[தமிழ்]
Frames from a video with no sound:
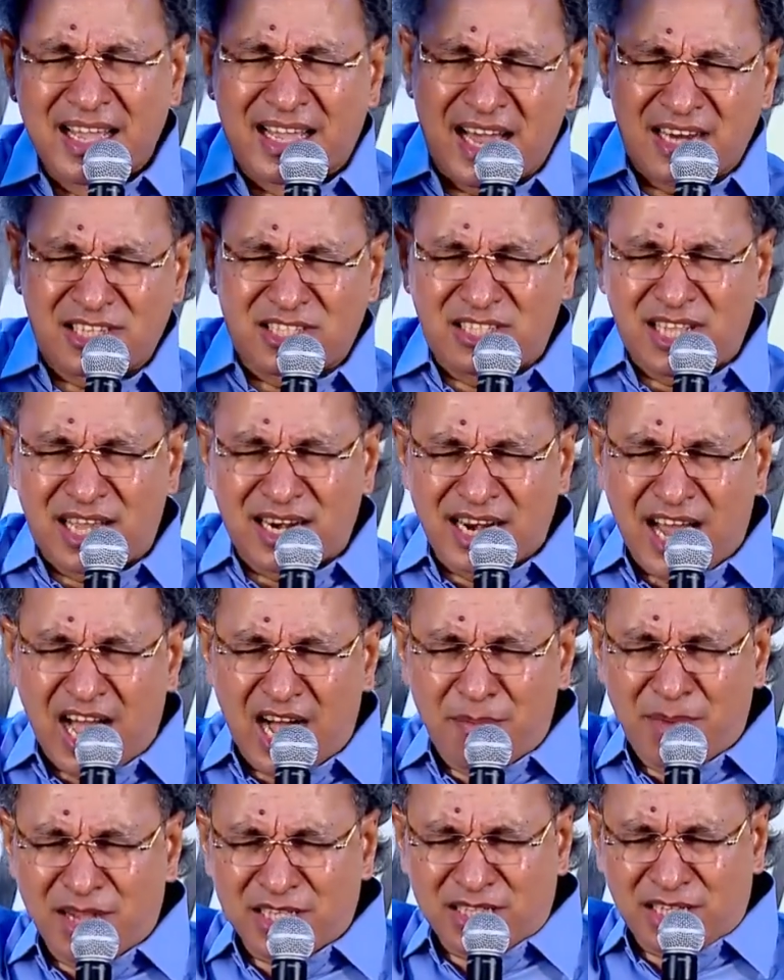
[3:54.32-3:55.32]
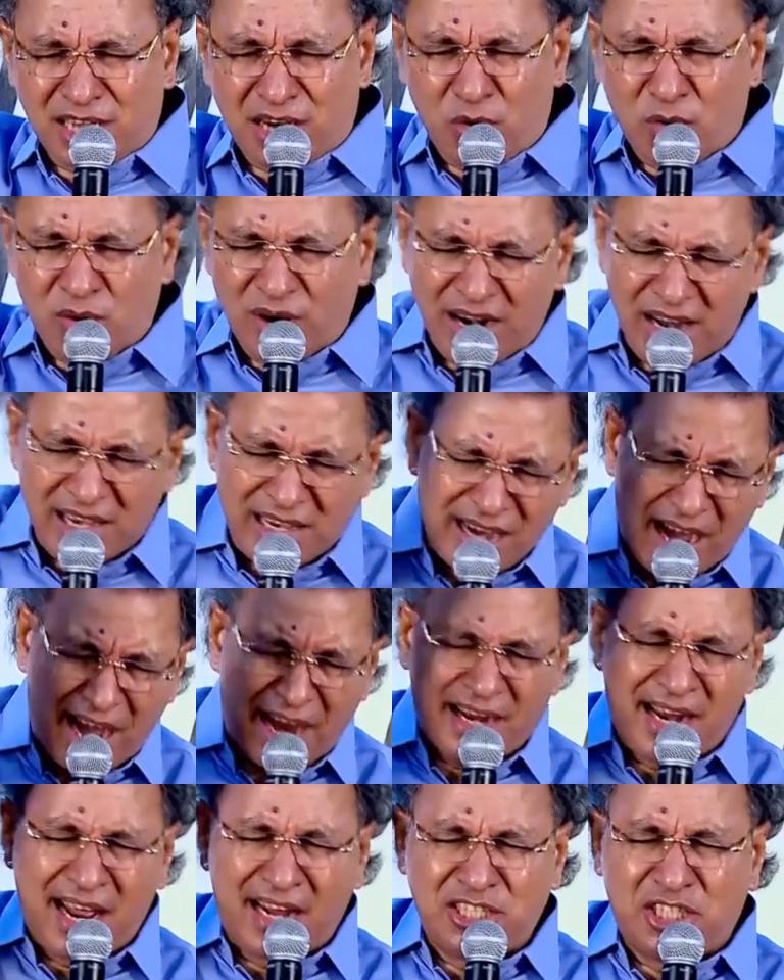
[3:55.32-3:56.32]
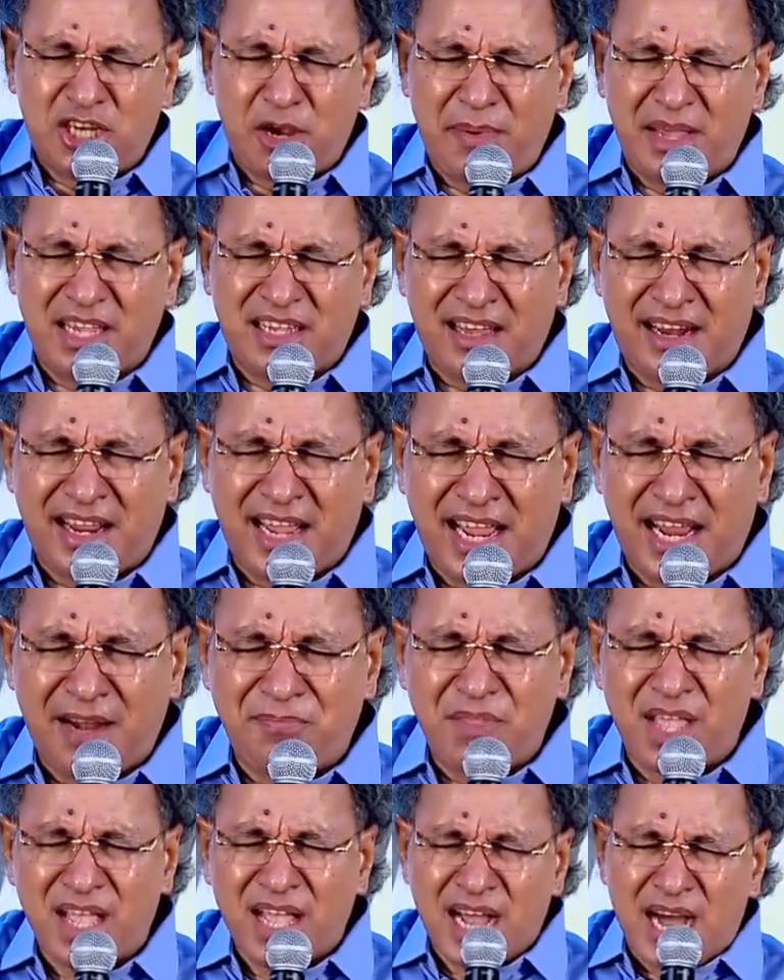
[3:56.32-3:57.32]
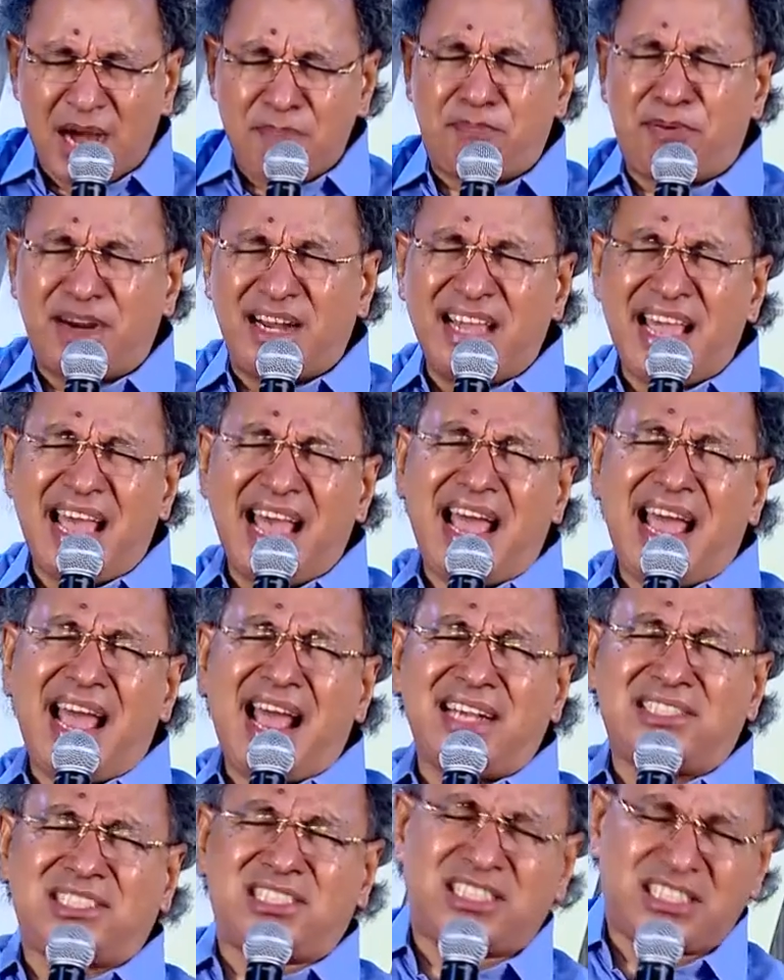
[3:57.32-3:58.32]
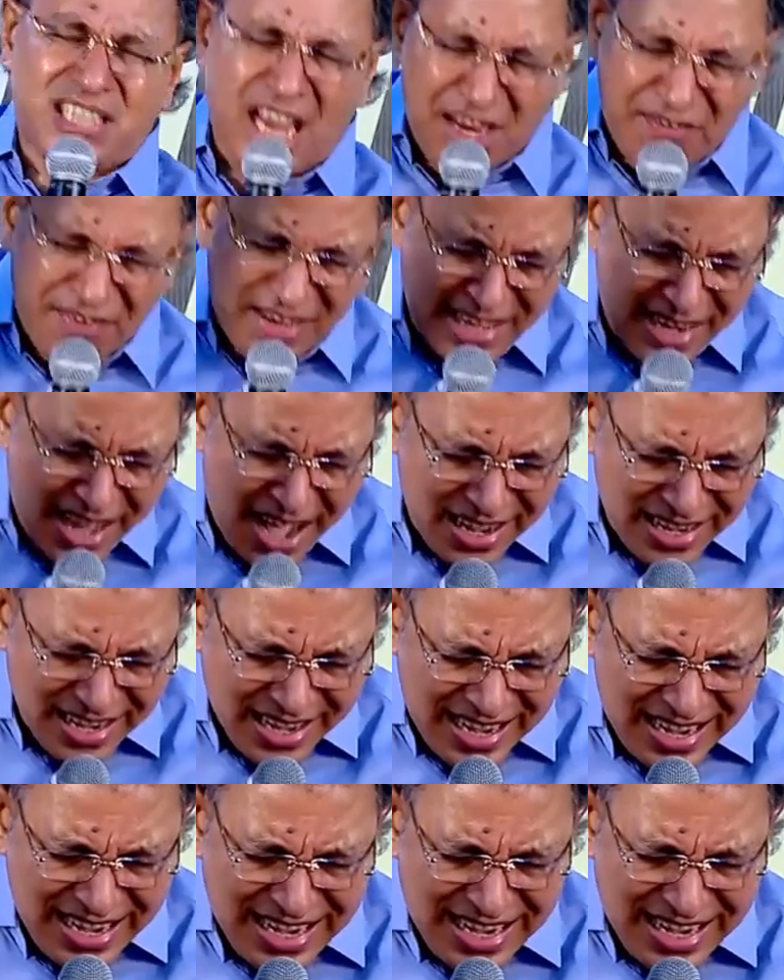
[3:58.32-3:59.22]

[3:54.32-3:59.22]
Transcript: கர்த்தர் நாமத்தில் உங்களுக்காய் நான் ஜெபிக்கிறேன் அப்படியே செய்வீராக